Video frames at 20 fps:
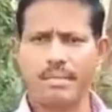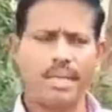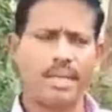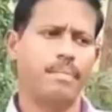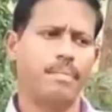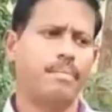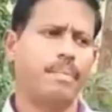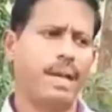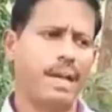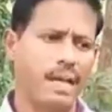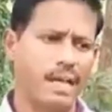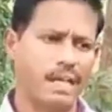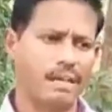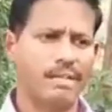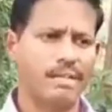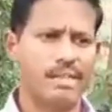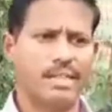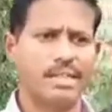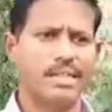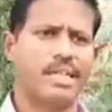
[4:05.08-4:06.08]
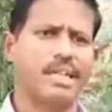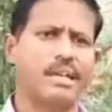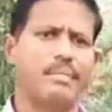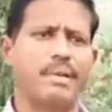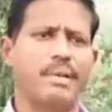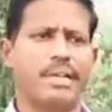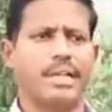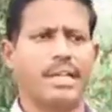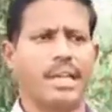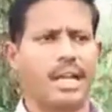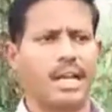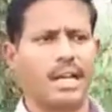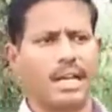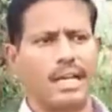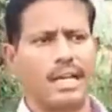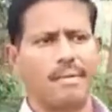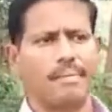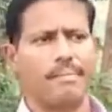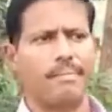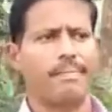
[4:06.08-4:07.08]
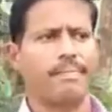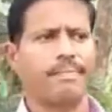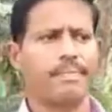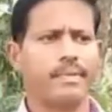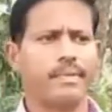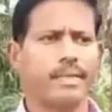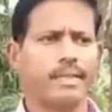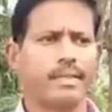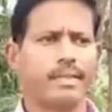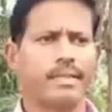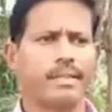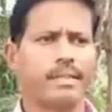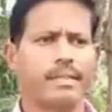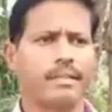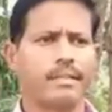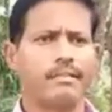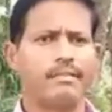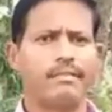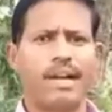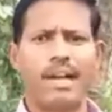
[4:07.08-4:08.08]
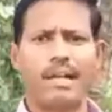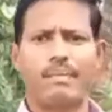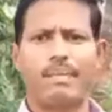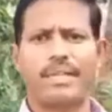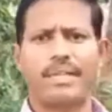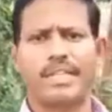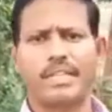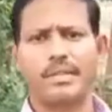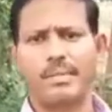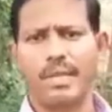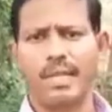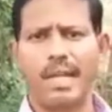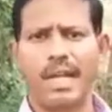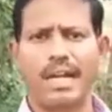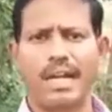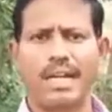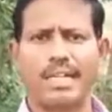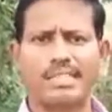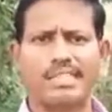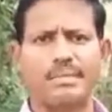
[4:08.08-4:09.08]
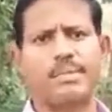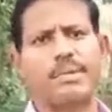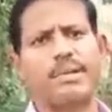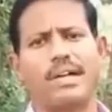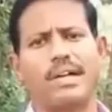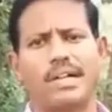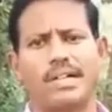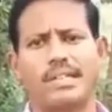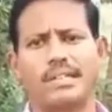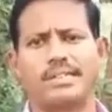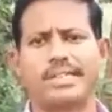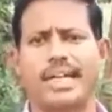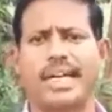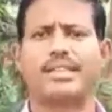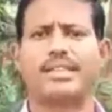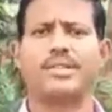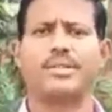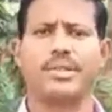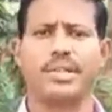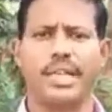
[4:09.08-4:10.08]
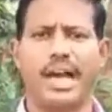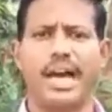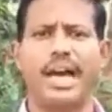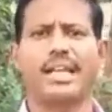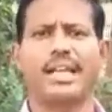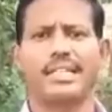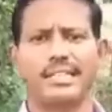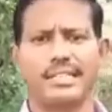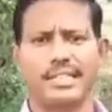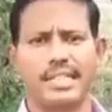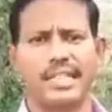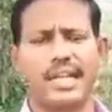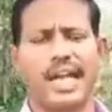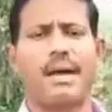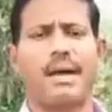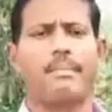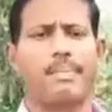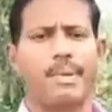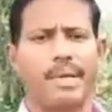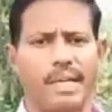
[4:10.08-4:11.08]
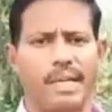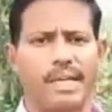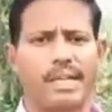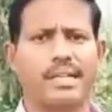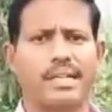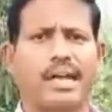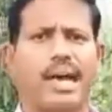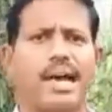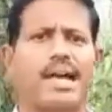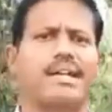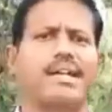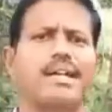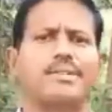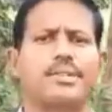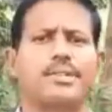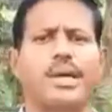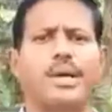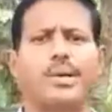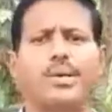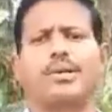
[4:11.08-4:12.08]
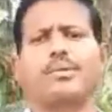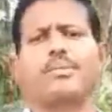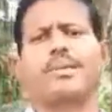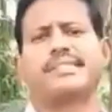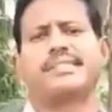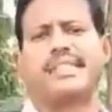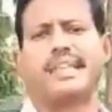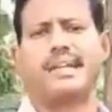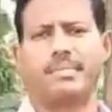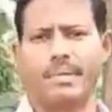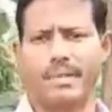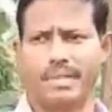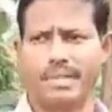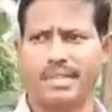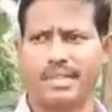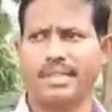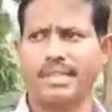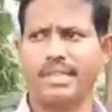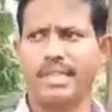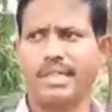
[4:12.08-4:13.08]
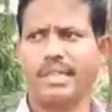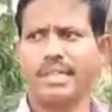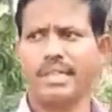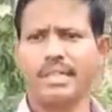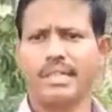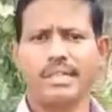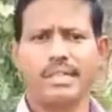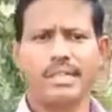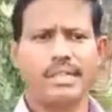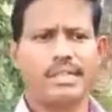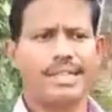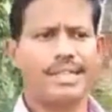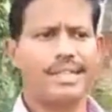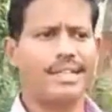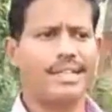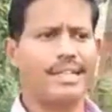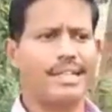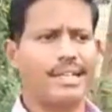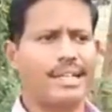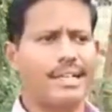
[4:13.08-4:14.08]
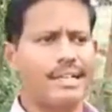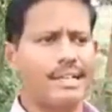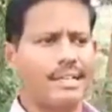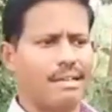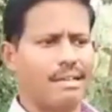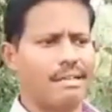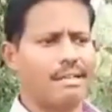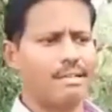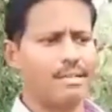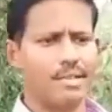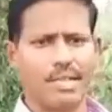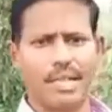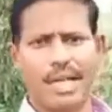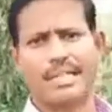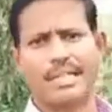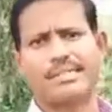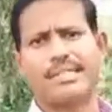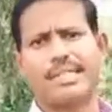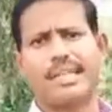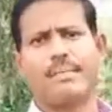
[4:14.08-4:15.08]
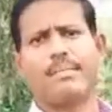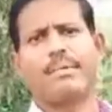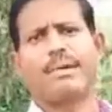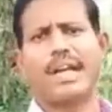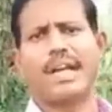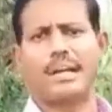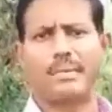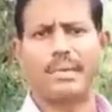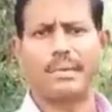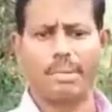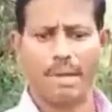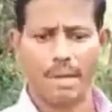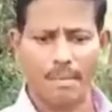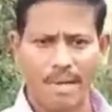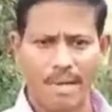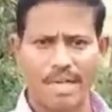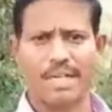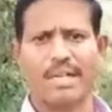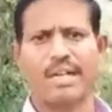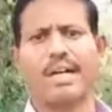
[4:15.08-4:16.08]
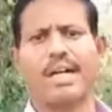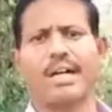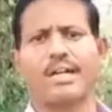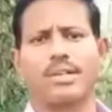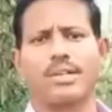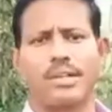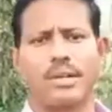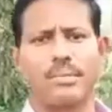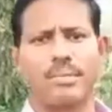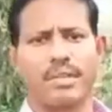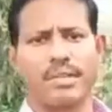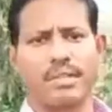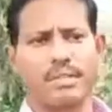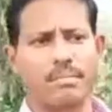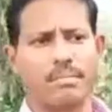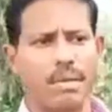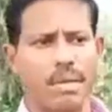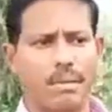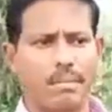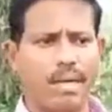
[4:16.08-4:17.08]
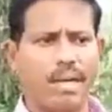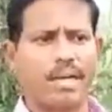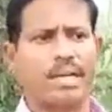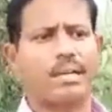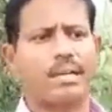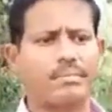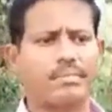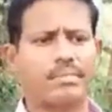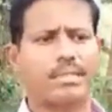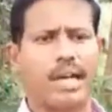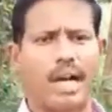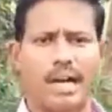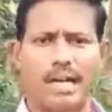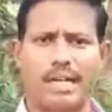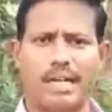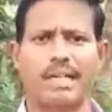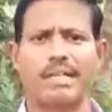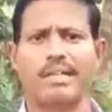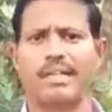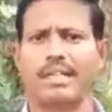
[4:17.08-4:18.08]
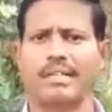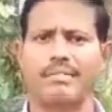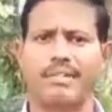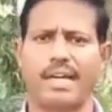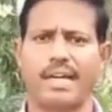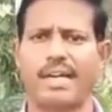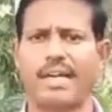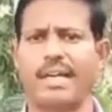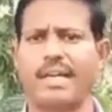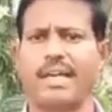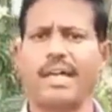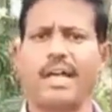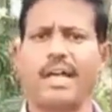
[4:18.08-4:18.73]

மாதிரி பழங்களை விட்டுட்டு என்ன பண்ணிடுறாங்கன்னா வாழைப்பழத்துக்கு பதிலாக அன்னாசி பழம் சாத்துக்குடி ஆரஞ்சு ஆப்பிள் காரணம் அது ஒரு கௌரவ பிரச்சனையாக போயிருது என்ன கொஞ்சம் காஸ்ட்லியாக பண்ணலாமே பிரம்மாண்டம் காட்டணும் அப்படின்னு பிரம்மாண்டம் காட்டலங்கிறது வேறு